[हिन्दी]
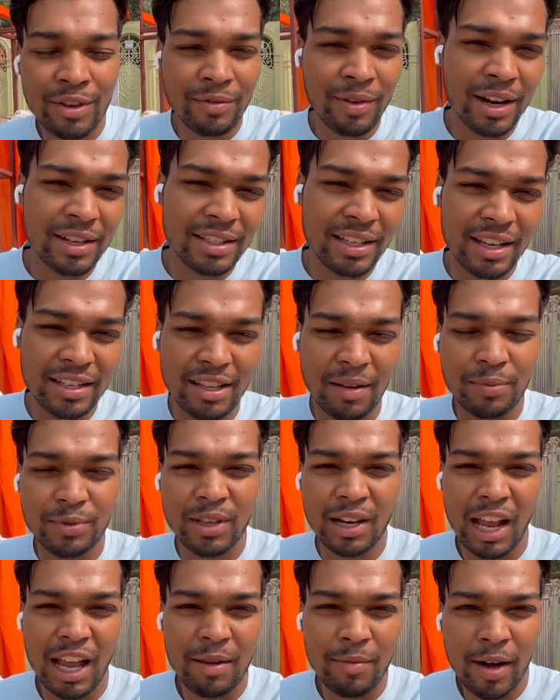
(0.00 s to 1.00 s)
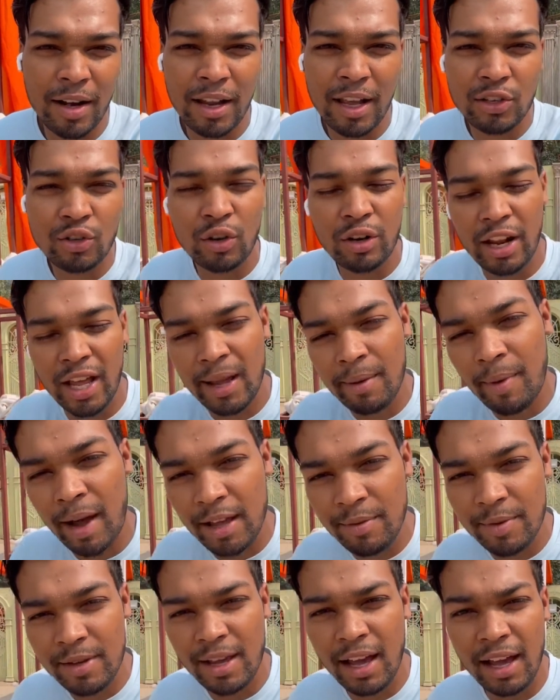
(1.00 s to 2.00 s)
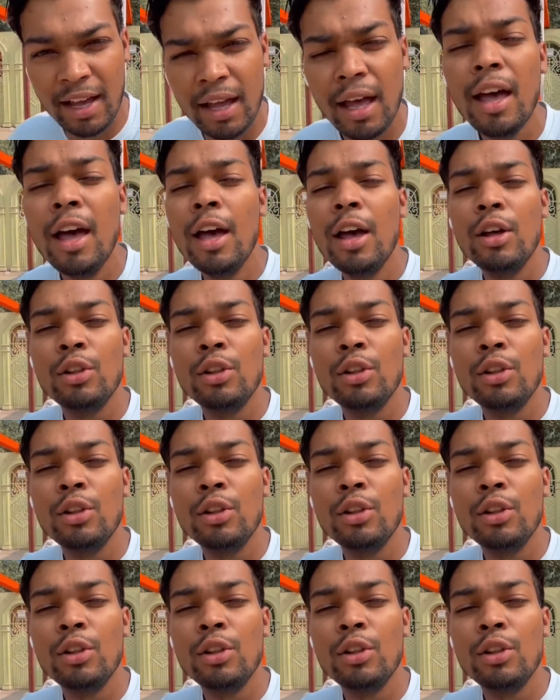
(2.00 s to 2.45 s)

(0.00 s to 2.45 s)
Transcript: व्यूवर्स है सब्सक्राइबर है जो नए भाई भी आए